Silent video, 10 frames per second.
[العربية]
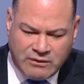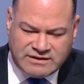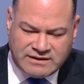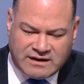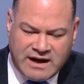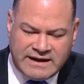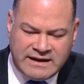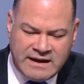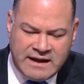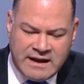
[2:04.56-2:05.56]
أو
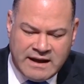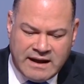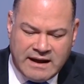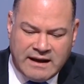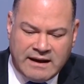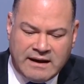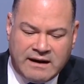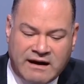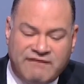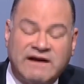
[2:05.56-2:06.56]
التجراي
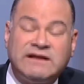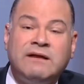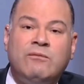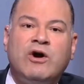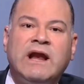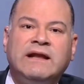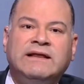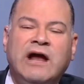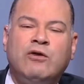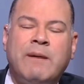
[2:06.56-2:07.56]
آه، رفض المهلة اللي
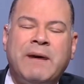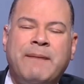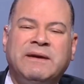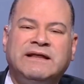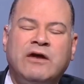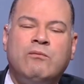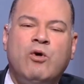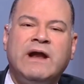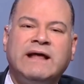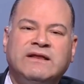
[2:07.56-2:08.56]
اداها لهم أبي أحمد اداها
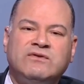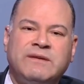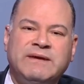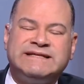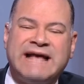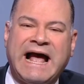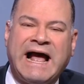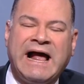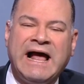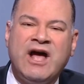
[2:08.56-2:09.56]
مهلة 72
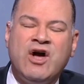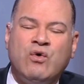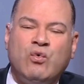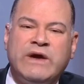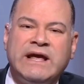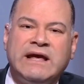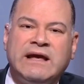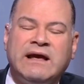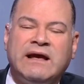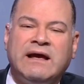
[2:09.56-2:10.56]
ساعة
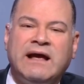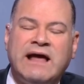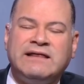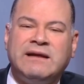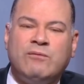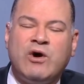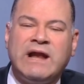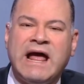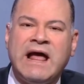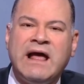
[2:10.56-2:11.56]
وهذه
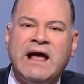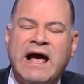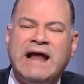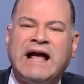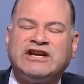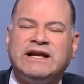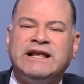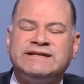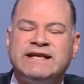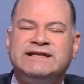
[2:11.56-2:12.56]
المهلة قال
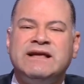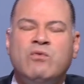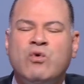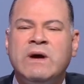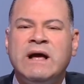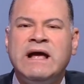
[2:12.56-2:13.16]
عشان يستسلموا